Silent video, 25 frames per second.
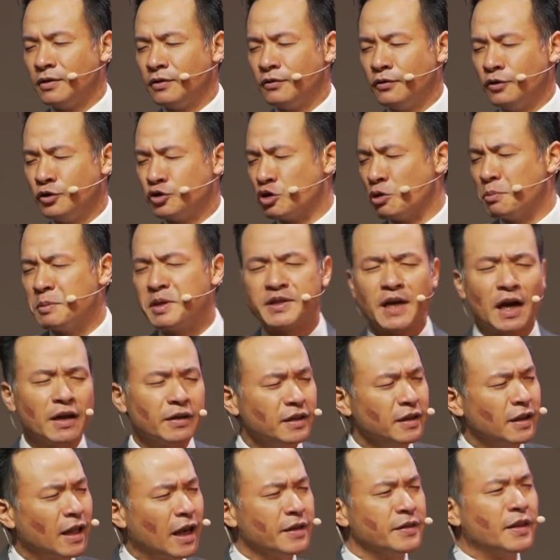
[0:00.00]
父神，我们向
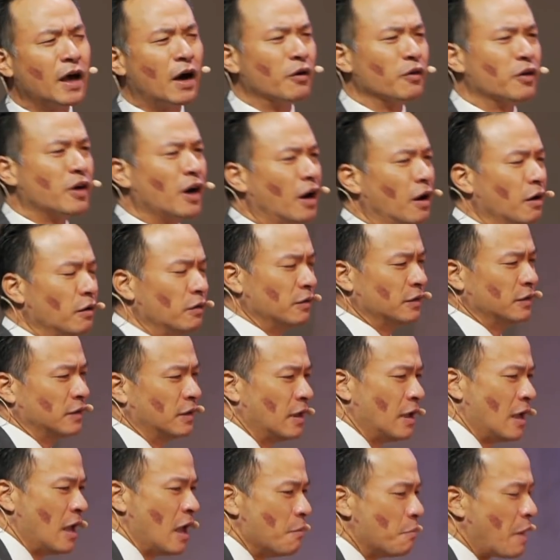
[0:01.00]
你来祷告，
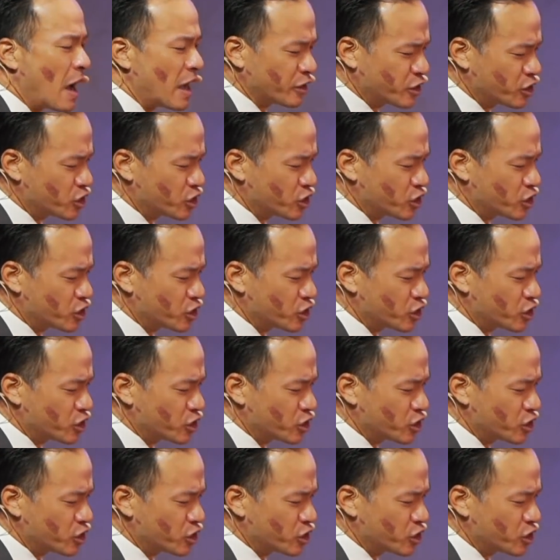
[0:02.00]
把